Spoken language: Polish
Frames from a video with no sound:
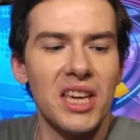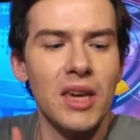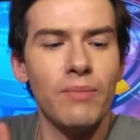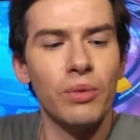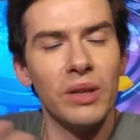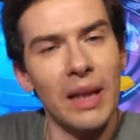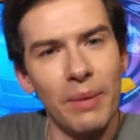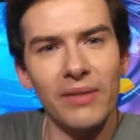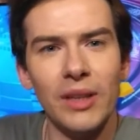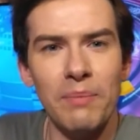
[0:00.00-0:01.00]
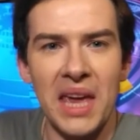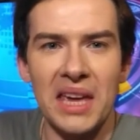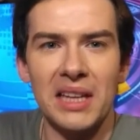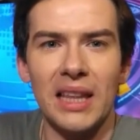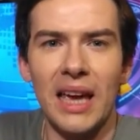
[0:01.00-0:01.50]
i były naprawdę
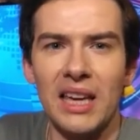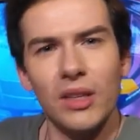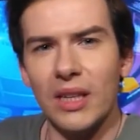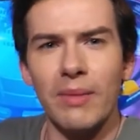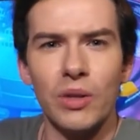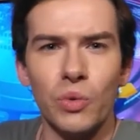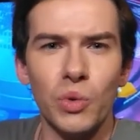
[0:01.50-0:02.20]
piękne i zamiast